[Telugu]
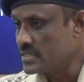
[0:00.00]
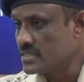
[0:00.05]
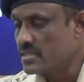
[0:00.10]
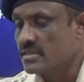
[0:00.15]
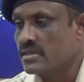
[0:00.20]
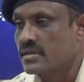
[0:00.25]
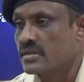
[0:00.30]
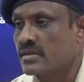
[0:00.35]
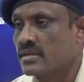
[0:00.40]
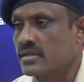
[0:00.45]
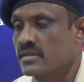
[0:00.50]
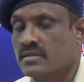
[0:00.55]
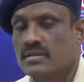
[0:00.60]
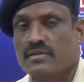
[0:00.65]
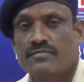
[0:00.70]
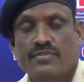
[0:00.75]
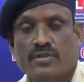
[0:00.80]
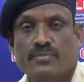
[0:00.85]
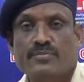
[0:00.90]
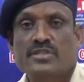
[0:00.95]
తహసీల్దార్
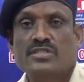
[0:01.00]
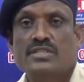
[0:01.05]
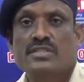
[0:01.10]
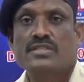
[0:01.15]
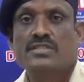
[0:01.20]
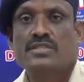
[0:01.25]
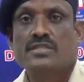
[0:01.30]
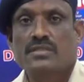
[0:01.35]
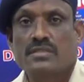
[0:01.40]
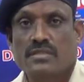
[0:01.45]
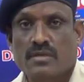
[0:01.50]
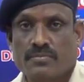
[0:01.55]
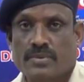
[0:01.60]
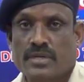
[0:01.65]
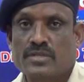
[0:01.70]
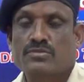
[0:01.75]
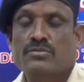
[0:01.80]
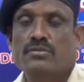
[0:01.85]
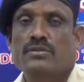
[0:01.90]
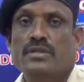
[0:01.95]
గారికి ఇన్ఫర్మేషన్ ఇచ్చి ఇద్దరు
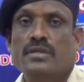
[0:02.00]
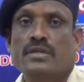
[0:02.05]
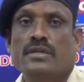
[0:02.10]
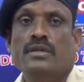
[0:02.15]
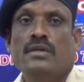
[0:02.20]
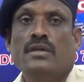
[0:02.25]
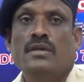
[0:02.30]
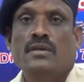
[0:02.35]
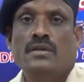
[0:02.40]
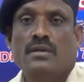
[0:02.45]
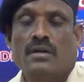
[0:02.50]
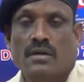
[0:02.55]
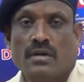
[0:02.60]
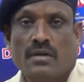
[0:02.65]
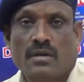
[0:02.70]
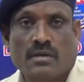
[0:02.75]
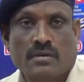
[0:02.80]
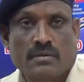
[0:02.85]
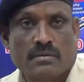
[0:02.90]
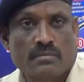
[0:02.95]
పంచుల్ని
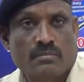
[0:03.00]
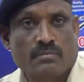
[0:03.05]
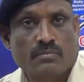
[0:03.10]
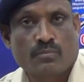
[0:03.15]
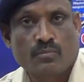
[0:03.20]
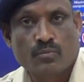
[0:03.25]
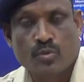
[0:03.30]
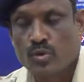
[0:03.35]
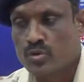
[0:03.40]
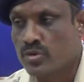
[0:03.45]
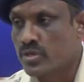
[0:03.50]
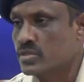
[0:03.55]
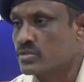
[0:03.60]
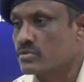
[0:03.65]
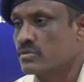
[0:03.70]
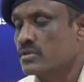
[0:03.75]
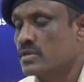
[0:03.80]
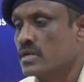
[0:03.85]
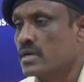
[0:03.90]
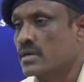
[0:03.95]
పోగు
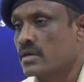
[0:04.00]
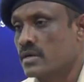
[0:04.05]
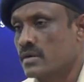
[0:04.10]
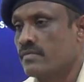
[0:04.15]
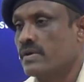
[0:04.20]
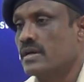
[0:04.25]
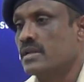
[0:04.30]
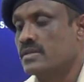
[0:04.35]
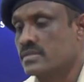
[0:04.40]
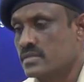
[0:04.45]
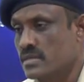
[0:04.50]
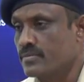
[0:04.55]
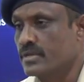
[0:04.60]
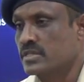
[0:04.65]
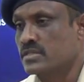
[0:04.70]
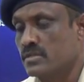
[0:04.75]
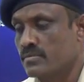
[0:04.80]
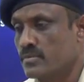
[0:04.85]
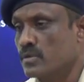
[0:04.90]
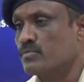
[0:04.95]
చేసుకొని అక్కడ వాళ్ళ
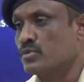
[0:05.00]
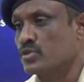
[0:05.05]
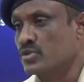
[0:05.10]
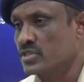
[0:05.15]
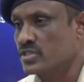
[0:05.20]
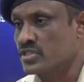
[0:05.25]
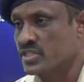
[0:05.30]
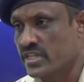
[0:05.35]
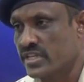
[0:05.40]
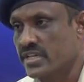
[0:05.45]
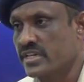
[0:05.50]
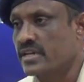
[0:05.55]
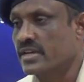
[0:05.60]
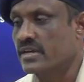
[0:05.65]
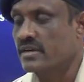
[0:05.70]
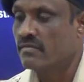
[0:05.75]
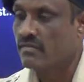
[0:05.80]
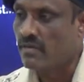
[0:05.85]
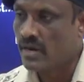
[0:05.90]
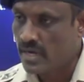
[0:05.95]
సమక్షంలో మొత్తం చెక్
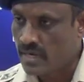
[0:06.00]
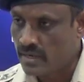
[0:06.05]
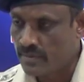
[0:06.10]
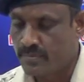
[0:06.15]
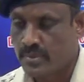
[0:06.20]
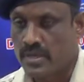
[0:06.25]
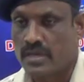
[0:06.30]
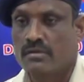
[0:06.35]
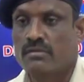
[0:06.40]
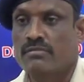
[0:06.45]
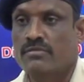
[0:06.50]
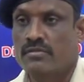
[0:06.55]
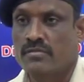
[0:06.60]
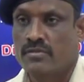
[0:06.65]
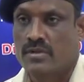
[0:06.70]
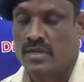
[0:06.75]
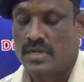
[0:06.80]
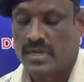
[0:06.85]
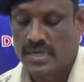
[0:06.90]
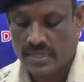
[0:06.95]
చేయగా వాళ్ళ పేర్లు
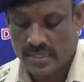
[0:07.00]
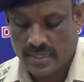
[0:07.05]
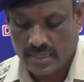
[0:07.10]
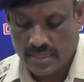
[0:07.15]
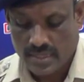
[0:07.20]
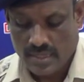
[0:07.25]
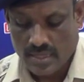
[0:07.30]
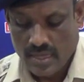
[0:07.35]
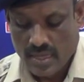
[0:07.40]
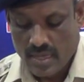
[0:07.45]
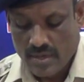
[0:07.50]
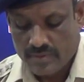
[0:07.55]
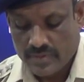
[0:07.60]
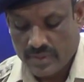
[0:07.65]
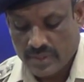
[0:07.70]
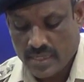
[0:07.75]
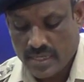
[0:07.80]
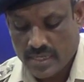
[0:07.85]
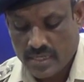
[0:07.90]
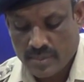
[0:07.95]
వివరాలు అడగగా
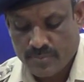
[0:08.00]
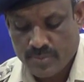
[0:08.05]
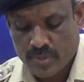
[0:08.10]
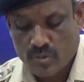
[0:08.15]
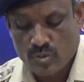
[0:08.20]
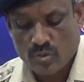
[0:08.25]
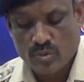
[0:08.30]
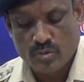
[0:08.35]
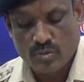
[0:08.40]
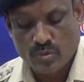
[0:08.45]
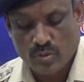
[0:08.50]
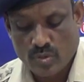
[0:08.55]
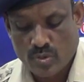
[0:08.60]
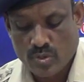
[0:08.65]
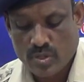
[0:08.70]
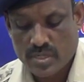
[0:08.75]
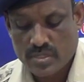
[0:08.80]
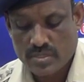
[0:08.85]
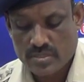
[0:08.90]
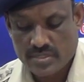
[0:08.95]
దాంట్లో పేరు ఒకడు
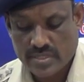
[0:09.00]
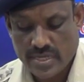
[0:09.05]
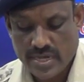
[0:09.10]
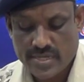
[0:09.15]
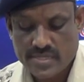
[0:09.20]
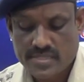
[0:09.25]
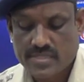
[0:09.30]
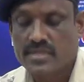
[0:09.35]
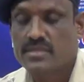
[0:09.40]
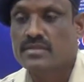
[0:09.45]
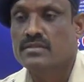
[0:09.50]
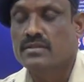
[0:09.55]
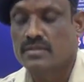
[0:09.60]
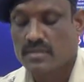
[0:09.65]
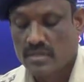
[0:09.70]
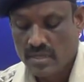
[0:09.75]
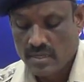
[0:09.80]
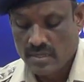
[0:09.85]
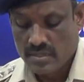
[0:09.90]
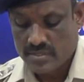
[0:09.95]
రోహన్ సాయి చంద్
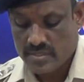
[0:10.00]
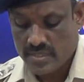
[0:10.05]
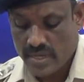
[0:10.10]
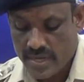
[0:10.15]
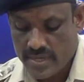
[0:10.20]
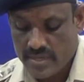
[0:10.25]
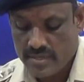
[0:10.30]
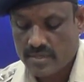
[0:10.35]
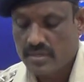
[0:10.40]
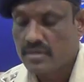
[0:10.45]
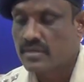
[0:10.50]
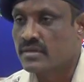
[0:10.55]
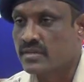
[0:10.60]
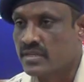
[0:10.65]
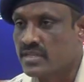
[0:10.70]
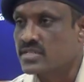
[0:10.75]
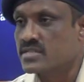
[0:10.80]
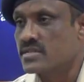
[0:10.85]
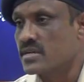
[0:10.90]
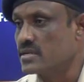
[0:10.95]
సాయి
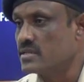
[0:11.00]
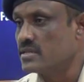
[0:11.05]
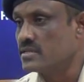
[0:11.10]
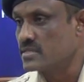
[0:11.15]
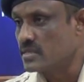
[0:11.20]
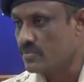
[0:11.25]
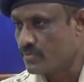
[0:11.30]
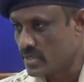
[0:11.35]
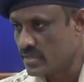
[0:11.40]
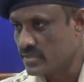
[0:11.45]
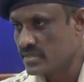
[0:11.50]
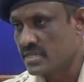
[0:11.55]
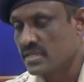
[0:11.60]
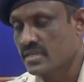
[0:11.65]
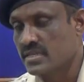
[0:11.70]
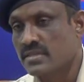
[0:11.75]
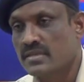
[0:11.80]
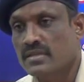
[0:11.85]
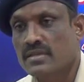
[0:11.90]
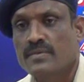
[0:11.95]
కృష్ణ అని చెప్పడం
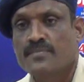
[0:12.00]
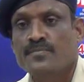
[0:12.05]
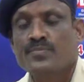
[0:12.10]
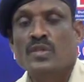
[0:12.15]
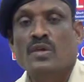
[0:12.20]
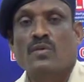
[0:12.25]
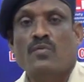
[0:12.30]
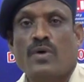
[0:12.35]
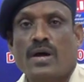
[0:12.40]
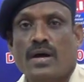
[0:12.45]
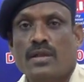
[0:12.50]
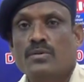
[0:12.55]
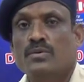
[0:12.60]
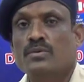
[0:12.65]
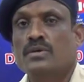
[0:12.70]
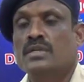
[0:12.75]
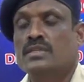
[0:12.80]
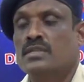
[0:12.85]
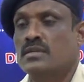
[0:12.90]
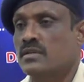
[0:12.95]
జరిగింది
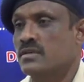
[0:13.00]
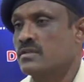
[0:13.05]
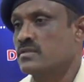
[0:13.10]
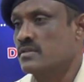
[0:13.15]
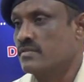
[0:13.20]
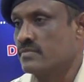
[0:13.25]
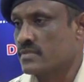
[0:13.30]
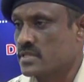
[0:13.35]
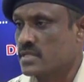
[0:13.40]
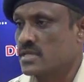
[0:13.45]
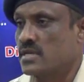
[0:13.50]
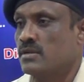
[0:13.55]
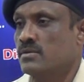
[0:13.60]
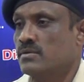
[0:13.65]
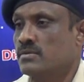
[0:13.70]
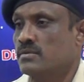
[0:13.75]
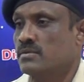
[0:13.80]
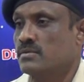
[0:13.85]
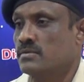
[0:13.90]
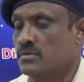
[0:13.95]
వాళ్ళు గత రెండు
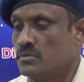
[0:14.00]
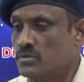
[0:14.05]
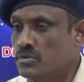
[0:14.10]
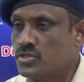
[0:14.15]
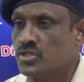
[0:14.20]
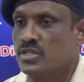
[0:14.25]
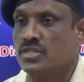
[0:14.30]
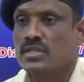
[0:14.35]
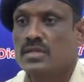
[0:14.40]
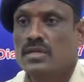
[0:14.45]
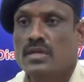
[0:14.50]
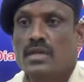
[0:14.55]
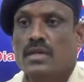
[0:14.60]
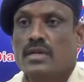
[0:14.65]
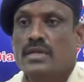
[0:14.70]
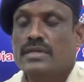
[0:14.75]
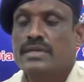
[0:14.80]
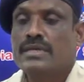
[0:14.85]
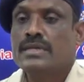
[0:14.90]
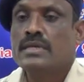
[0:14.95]
సంవత్సరాలు నుంచి
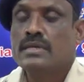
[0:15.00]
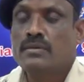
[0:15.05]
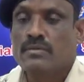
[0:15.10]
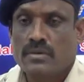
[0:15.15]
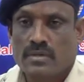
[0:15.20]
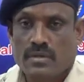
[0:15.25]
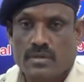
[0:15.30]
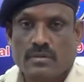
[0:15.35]
ఈ